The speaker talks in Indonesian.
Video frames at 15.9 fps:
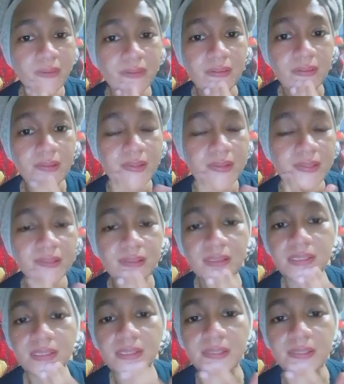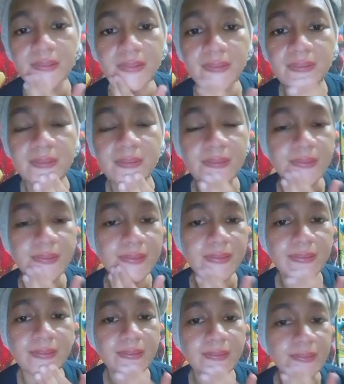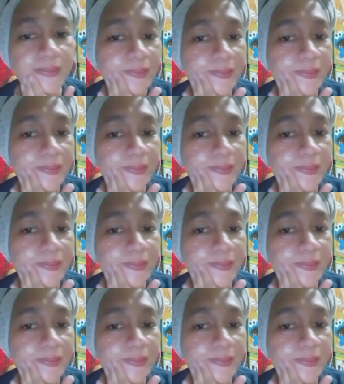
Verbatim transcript: Si biduk ada-ada aja guys.